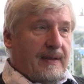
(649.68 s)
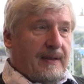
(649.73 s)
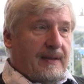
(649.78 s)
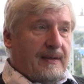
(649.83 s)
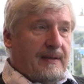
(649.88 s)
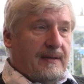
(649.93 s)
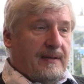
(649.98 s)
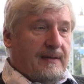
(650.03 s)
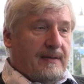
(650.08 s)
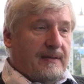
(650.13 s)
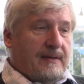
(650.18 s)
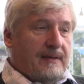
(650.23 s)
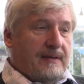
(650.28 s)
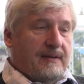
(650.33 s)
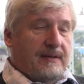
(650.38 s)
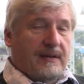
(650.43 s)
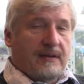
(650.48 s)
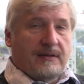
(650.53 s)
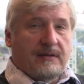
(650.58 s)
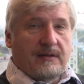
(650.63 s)
э, к
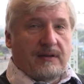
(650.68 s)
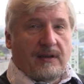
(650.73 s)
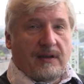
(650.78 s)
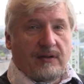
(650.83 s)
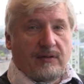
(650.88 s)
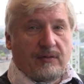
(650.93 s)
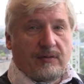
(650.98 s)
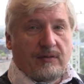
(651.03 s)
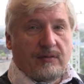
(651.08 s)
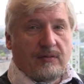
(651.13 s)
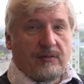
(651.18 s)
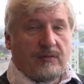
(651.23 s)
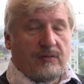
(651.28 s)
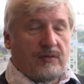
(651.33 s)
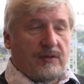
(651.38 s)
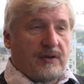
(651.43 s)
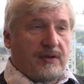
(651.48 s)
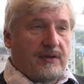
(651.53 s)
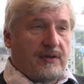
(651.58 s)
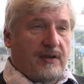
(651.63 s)
созданию
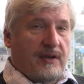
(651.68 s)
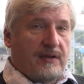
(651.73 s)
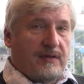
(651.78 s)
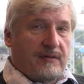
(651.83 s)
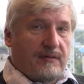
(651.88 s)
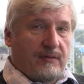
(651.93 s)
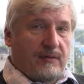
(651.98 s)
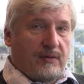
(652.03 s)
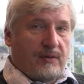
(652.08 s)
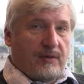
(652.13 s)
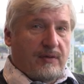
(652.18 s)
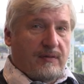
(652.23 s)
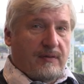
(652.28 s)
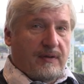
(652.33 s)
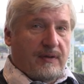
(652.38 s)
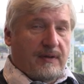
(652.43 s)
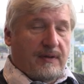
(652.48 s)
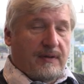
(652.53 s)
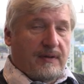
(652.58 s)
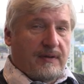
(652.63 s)
уже
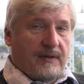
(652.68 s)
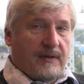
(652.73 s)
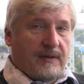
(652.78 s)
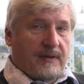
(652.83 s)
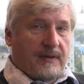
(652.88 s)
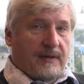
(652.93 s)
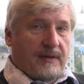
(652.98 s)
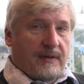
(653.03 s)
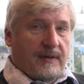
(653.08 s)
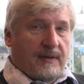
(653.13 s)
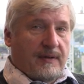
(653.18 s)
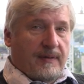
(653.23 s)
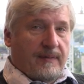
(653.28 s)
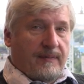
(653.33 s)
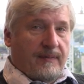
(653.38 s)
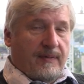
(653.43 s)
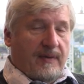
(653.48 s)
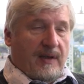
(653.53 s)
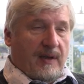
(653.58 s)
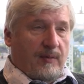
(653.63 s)
действующего
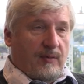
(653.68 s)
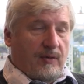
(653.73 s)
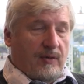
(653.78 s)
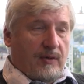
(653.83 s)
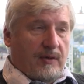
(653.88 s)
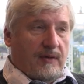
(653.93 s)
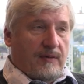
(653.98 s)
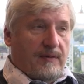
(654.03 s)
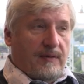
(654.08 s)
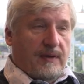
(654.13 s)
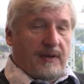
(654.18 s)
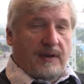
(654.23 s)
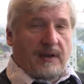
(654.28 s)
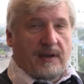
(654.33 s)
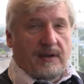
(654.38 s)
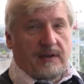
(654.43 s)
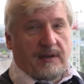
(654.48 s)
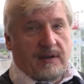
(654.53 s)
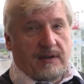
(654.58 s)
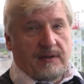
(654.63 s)
томографа
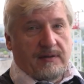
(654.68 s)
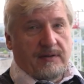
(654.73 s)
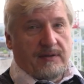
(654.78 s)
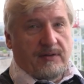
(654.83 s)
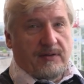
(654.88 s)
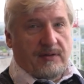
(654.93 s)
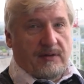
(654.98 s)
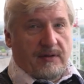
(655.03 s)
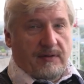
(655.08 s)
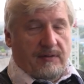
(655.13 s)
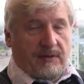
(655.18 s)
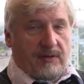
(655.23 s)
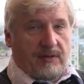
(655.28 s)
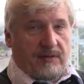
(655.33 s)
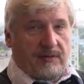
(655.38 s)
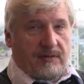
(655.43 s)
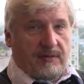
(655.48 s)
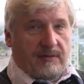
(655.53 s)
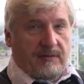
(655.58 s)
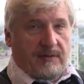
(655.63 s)
для анализа
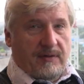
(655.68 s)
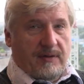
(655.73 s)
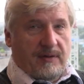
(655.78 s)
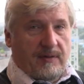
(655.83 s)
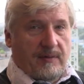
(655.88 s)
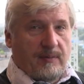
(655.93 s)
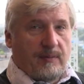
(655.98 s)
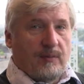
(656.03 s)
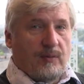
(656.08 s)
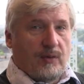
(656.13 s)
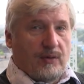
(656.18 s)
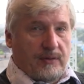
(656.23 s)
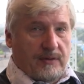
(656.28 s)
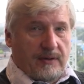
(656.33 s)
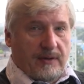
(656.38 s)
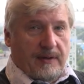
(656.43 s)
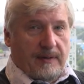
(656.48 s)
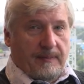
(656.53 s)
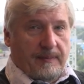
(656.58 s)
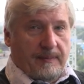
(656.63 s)
человеческого мозга.